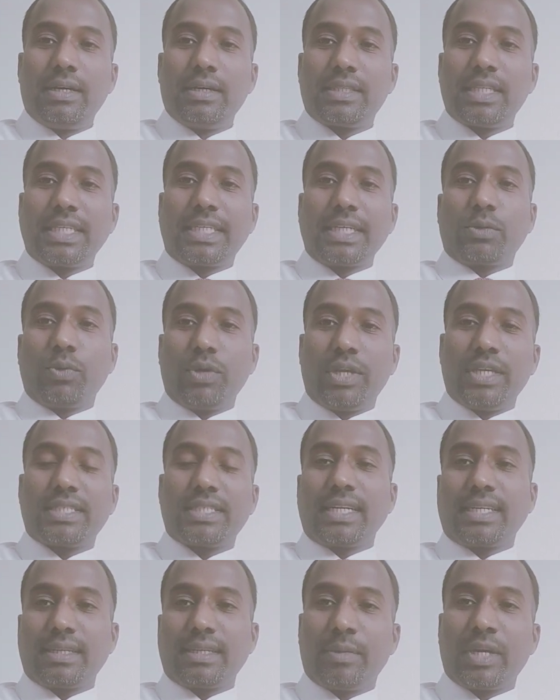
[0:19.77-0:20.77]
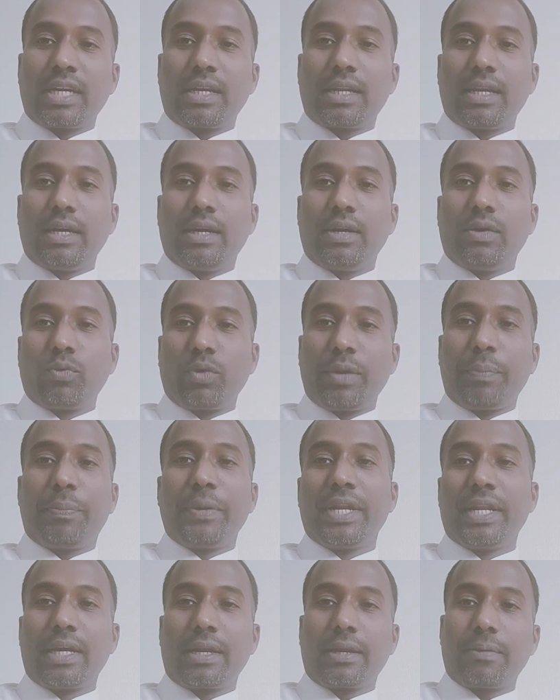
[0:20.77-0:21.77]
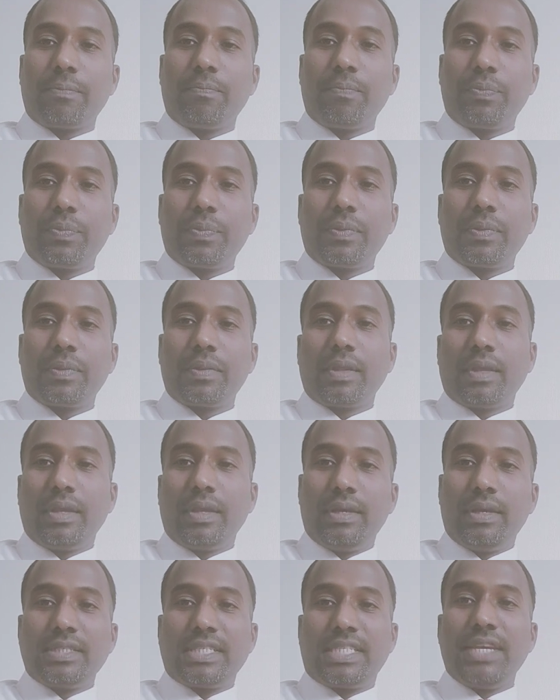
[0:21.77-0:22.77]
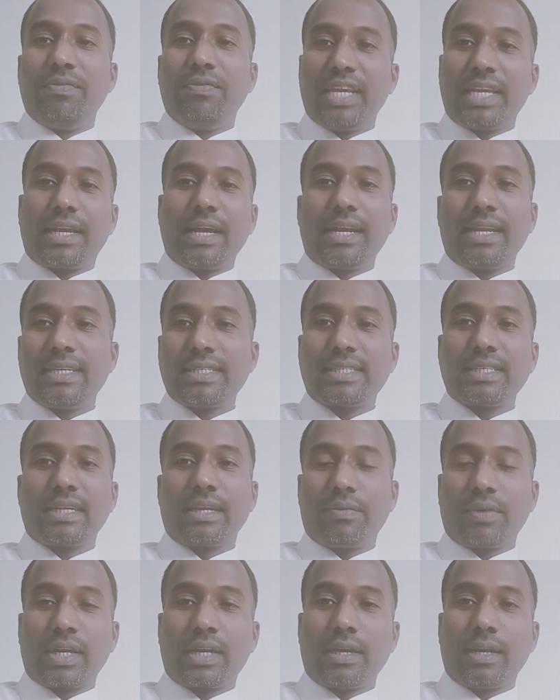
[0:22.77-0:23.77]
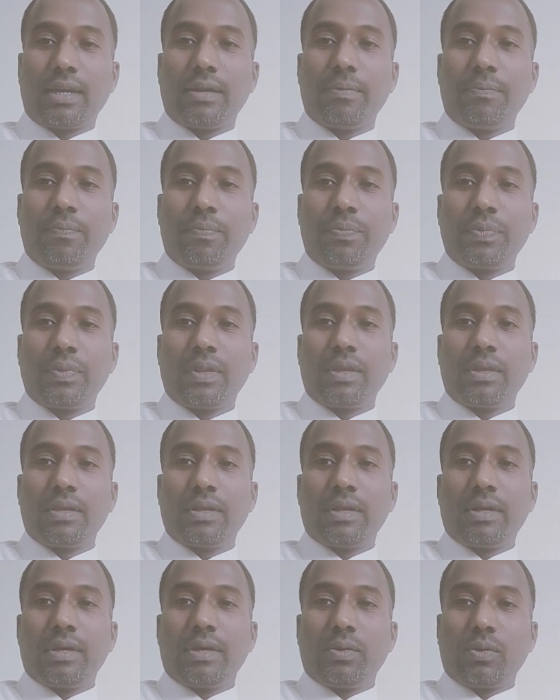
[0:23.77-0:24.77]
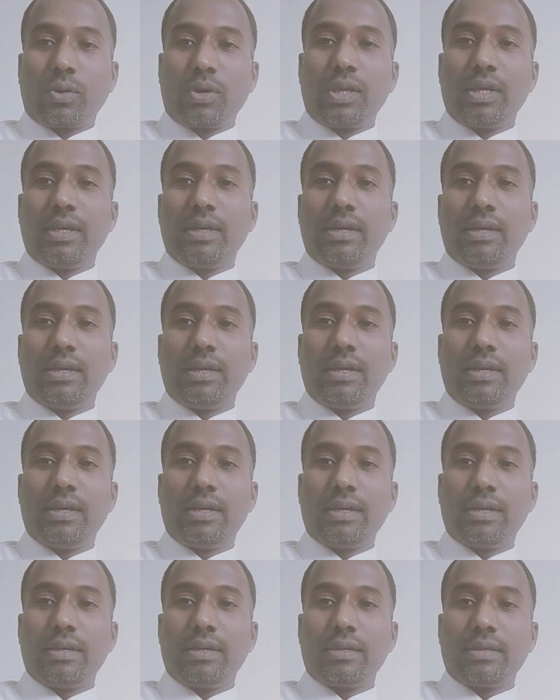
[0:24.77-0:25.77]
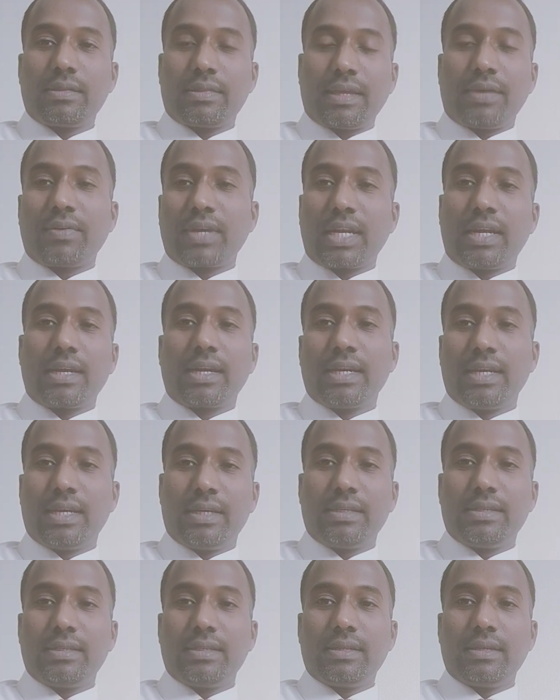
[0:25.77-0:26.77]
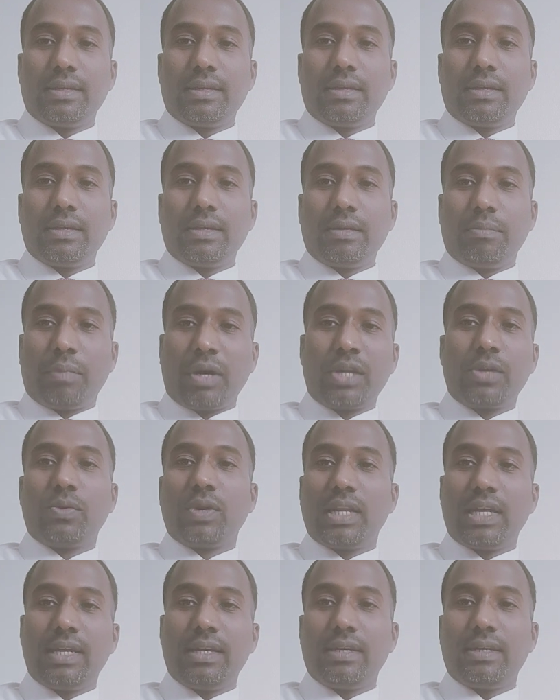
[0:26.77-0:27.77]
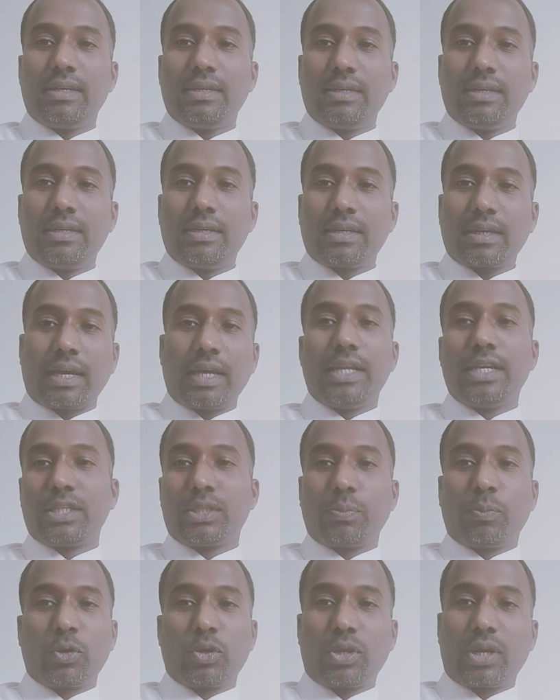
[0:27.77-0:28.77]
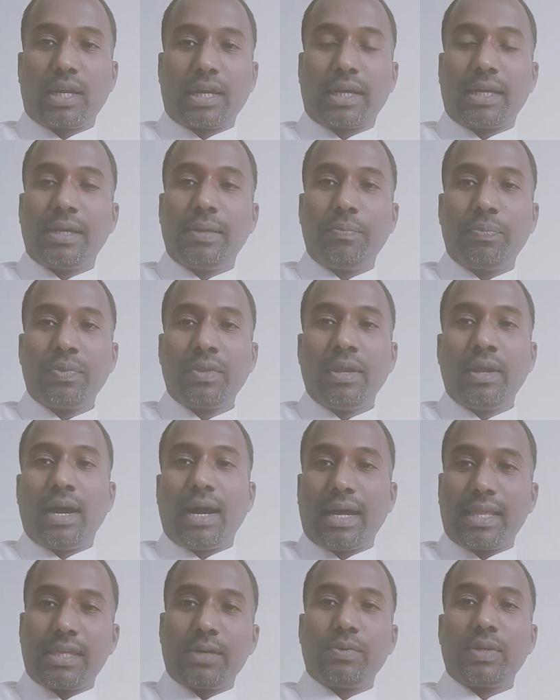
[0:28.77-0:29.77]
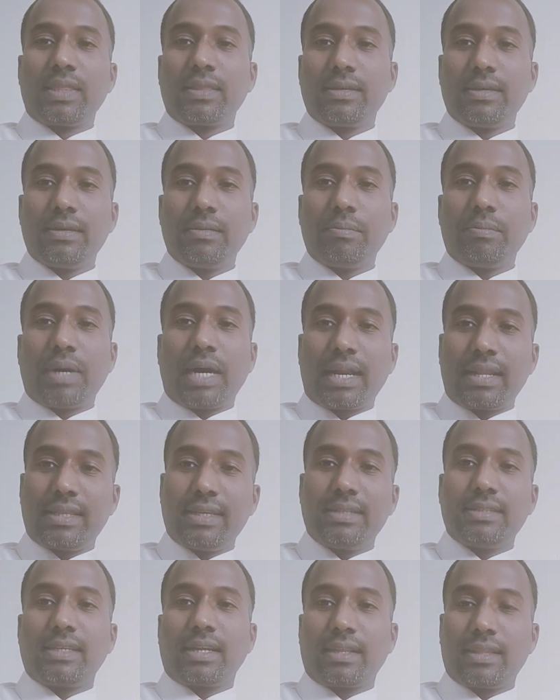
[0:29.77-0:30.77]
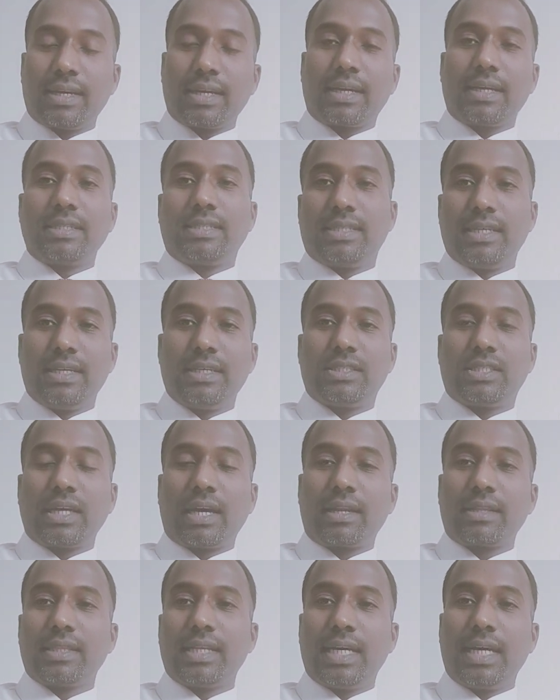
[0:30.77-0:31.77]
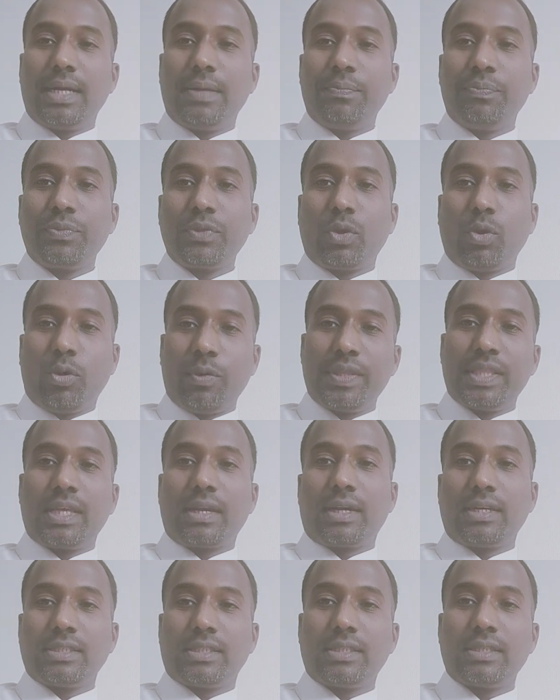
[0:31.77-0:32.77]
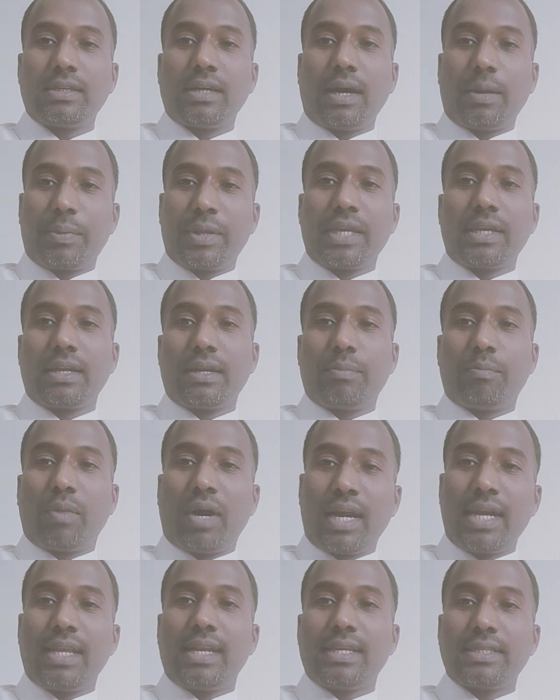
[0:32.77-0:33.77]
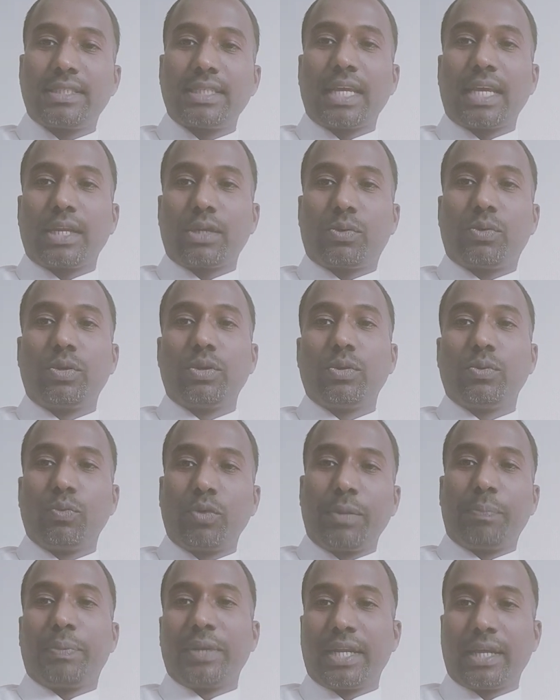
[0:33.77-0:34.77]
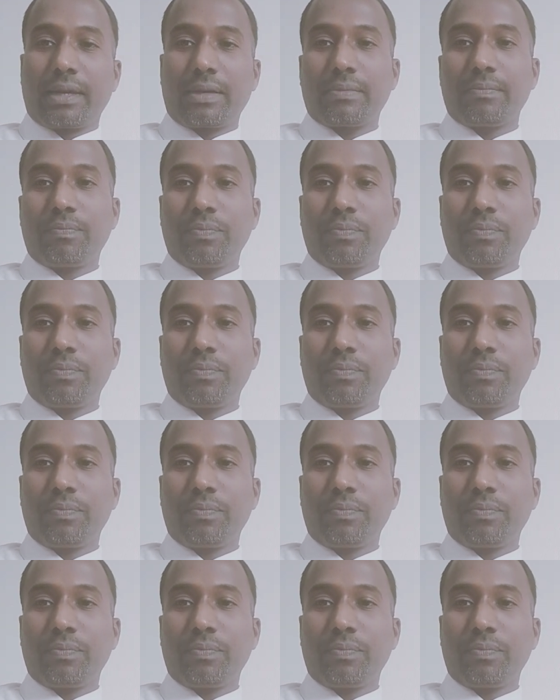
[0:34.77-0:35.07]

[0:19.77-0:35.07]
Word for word: திட்டக்குடி சட்டமன்ற உறுப்பினர் சி வி கணேசன் அவர்கள் ஒரு தவறான மனுவில் கையெழுத்து போட்டுடுறாங்க அதை வந்து பாரதிய ஜனதா கட்சியை சார்ந்த கோவிந்தராஜ் அப்படிங்கிற மாநில செயற்குழு உறுப்பினர்